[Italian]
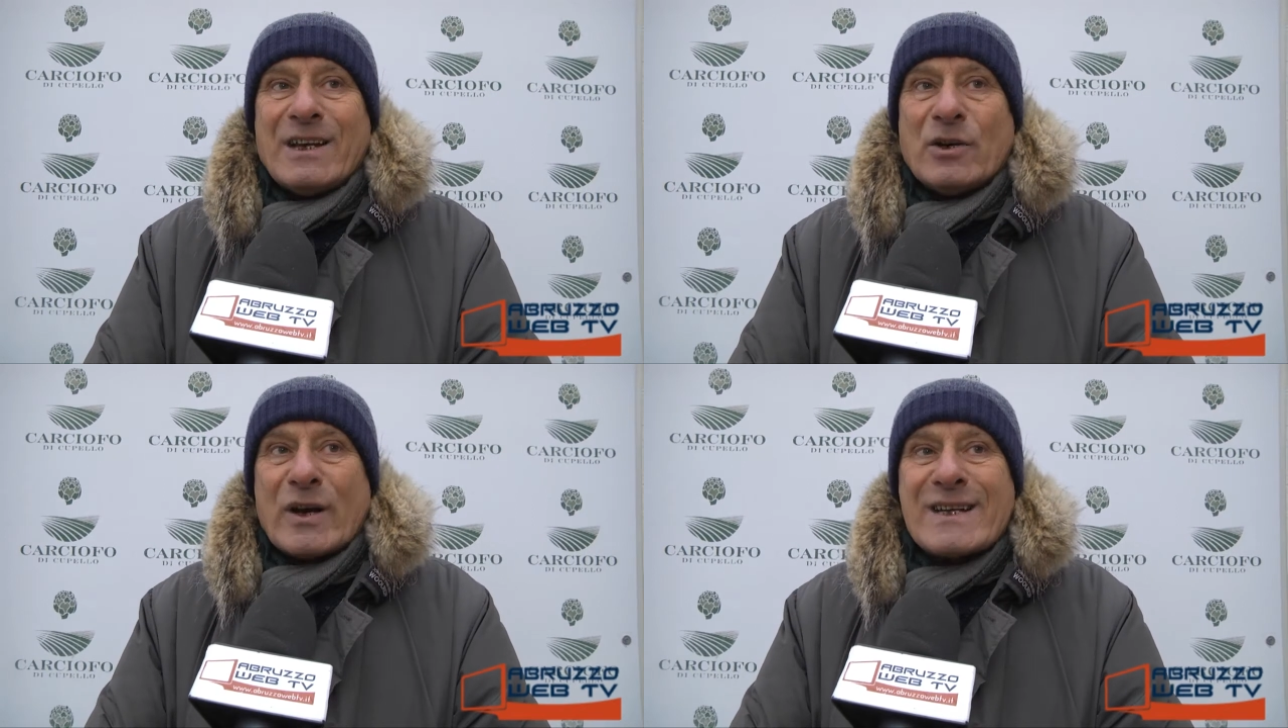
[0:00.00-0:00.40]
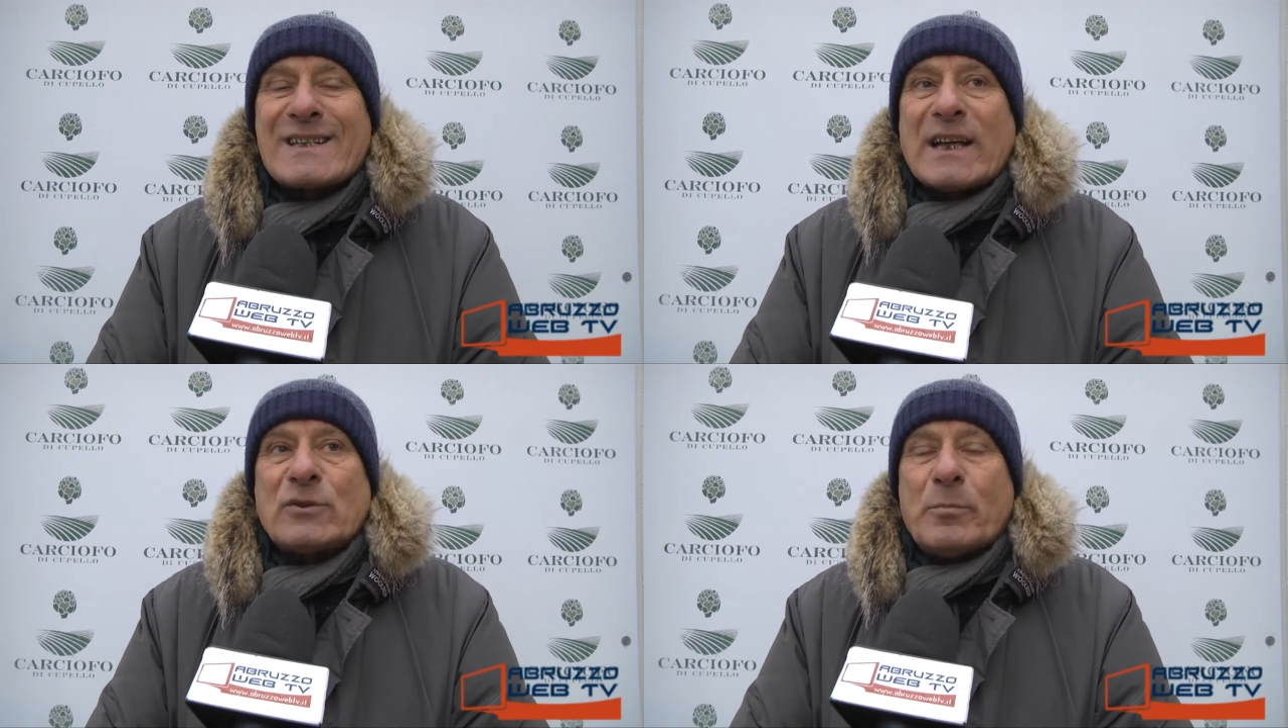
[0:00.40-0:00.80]
non è
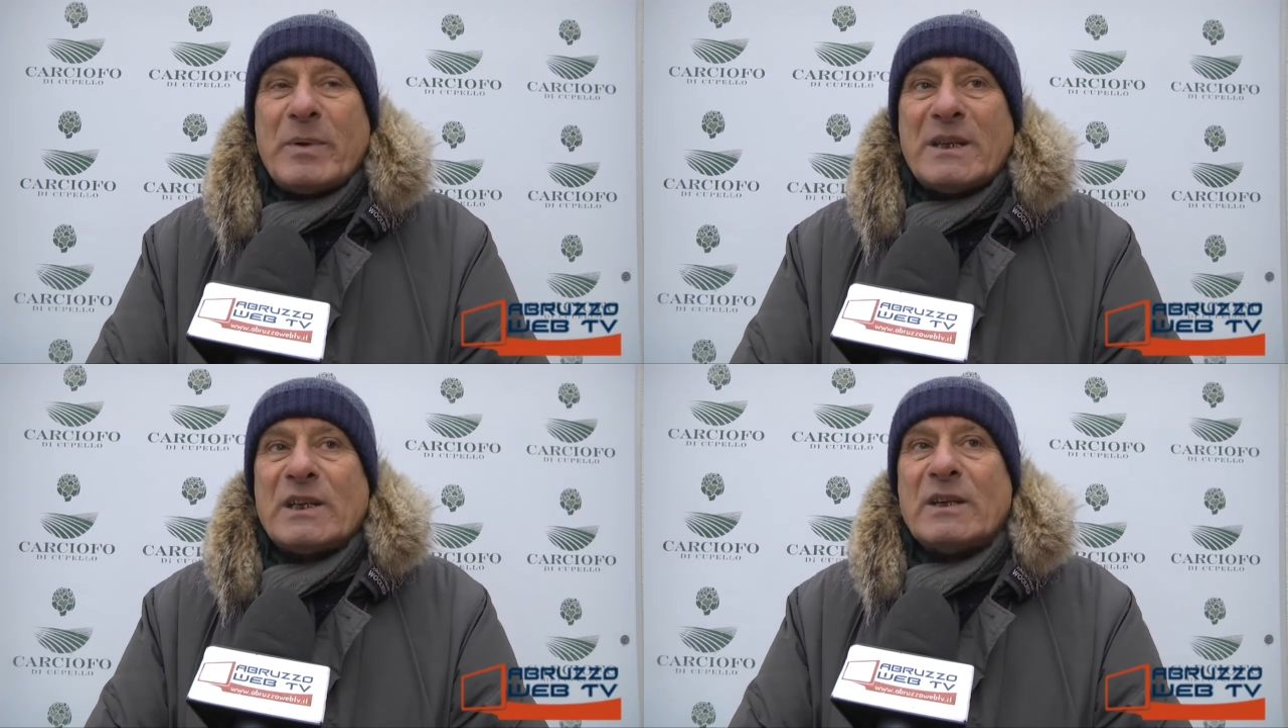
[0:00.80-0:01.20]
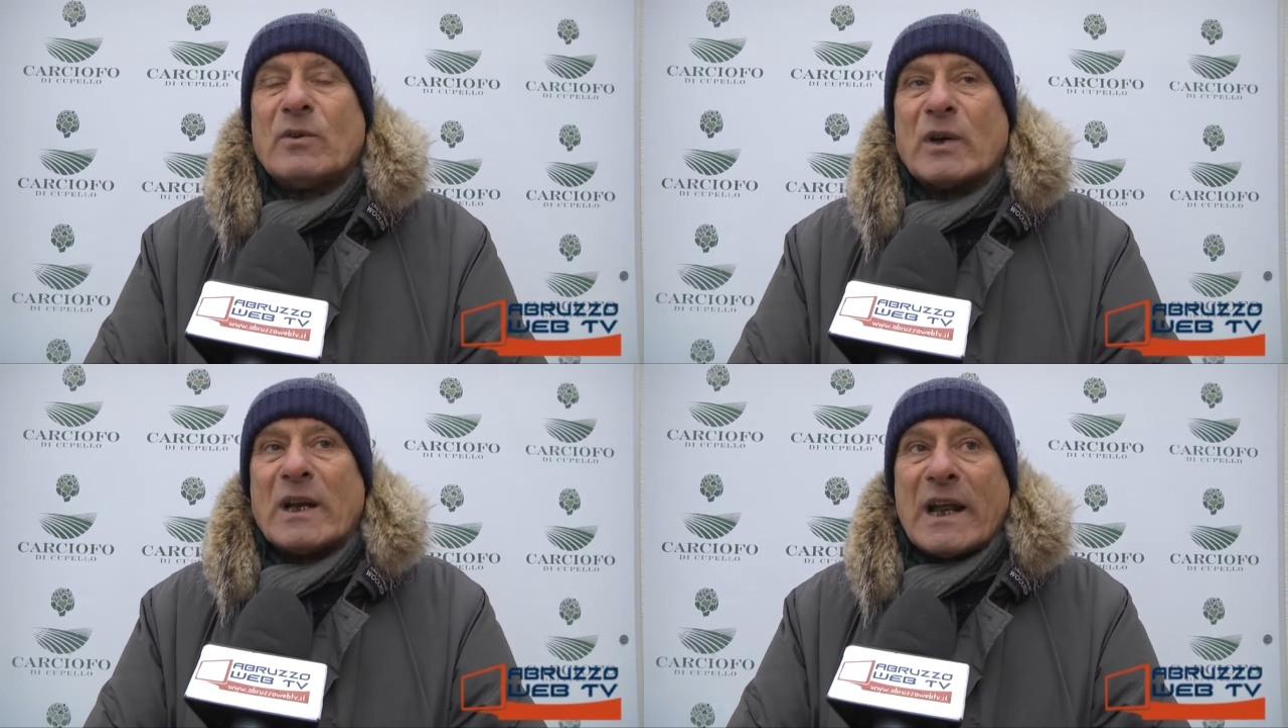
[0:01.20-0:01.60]
stato
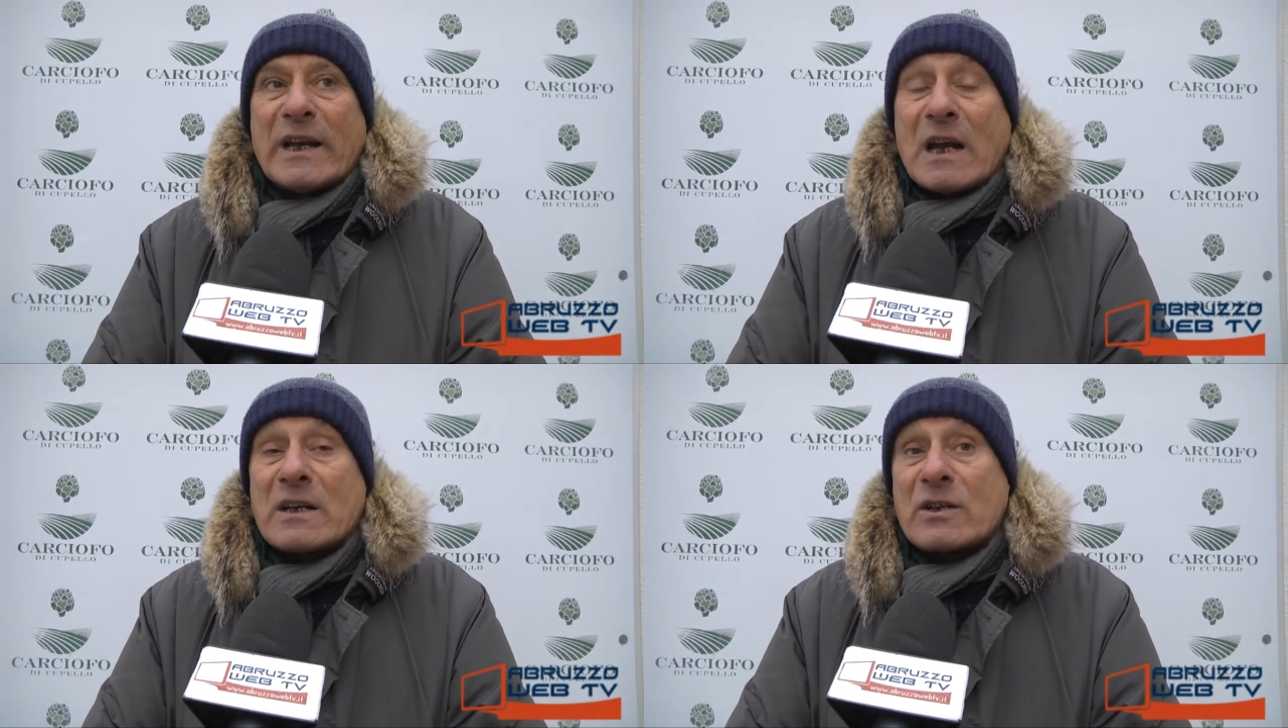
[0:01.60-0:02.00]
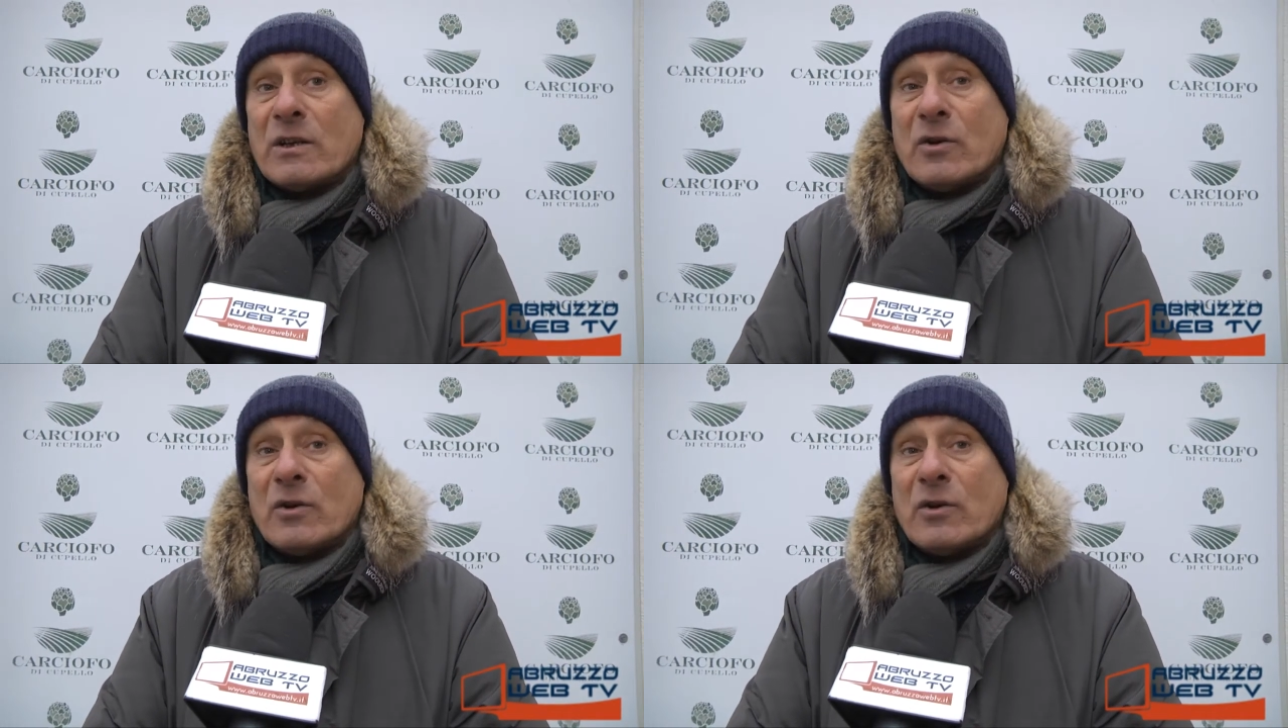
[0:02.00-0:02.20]
obiettivo nell'analisi.